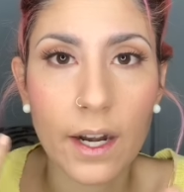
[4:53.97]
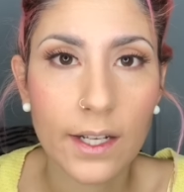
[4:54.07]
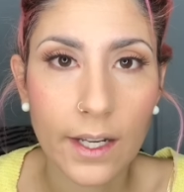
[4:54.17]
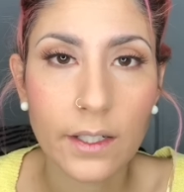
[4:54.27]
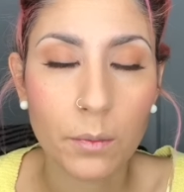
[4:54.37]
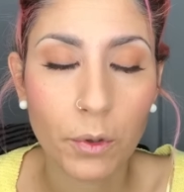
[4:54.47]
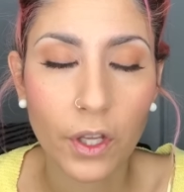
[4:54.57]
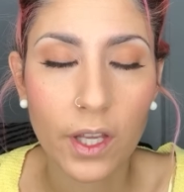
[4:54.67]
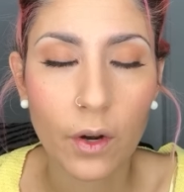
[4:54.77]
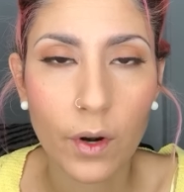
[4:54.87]
eyeliner
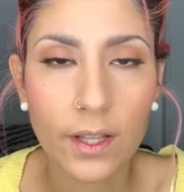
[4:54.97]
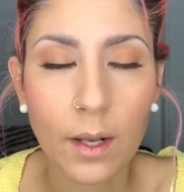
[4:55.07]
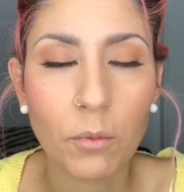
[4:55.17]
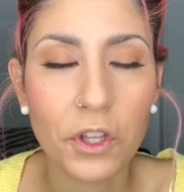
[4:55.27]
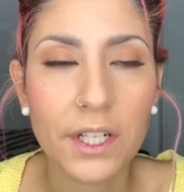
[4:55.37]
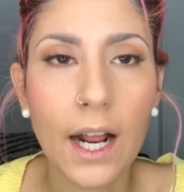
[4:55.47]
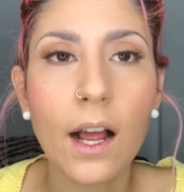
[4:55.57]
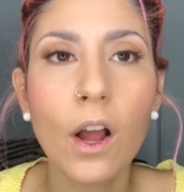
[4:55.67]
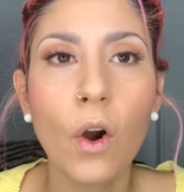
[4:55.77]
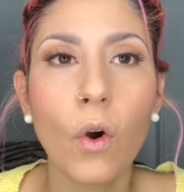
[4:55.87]
porque ya no era tan moderna
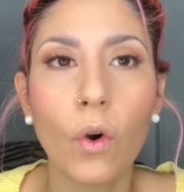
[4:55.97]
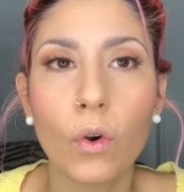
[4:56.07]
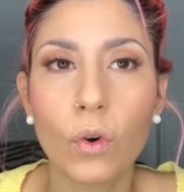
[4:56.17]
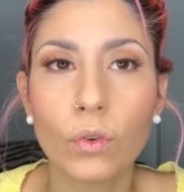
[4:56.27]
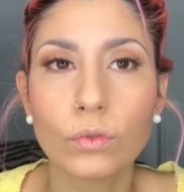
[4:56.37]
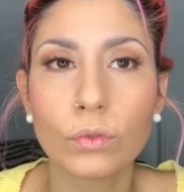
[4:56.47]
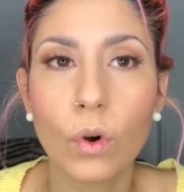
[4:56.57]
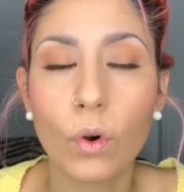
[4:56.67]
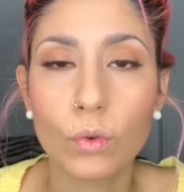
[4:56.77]
o con,